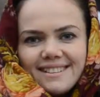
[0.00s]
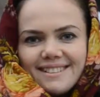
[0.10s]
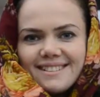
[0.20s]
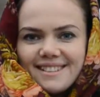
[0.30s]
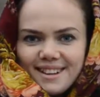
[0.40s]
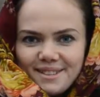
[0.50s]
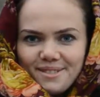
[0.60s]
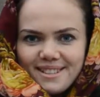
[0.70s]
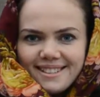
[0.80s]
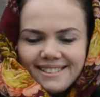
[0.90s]

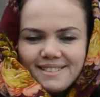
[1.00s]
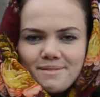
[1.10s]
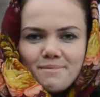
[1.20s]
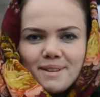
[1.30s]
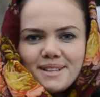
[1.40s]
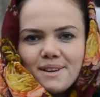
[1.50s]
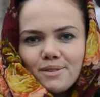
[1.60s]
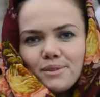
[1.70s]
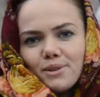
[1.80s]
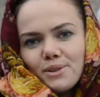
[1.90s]
Здравствуйте, меня
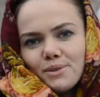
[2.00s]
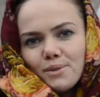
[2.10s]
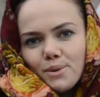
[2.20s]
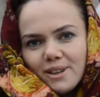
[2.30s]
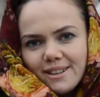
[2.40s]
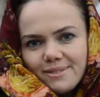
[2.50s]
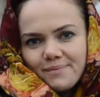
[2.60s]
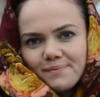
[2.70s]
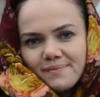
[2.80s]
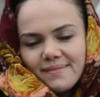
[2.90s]
зовут Федорова Ольга,
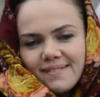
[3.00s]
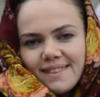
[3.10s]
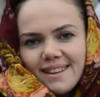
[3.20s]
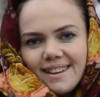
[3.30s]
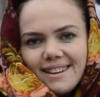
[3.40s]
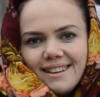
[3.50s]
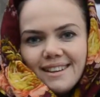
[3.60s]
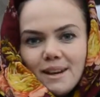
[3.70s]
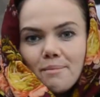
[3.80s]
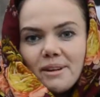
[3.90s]

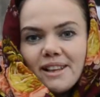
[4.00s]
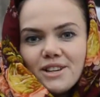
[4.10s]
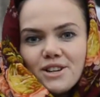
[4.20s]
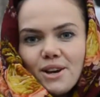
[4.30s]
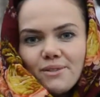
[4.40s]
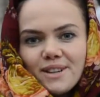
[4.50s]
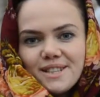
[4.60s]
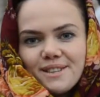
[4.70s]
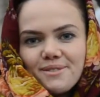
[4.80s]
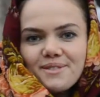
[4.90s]
и я приглашаю
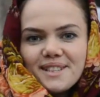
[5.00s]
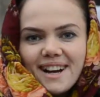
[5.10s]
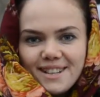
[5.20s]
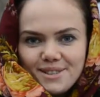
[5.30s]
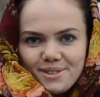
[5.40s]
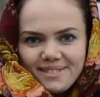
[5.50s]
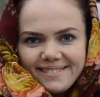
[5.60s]
вас в сказку.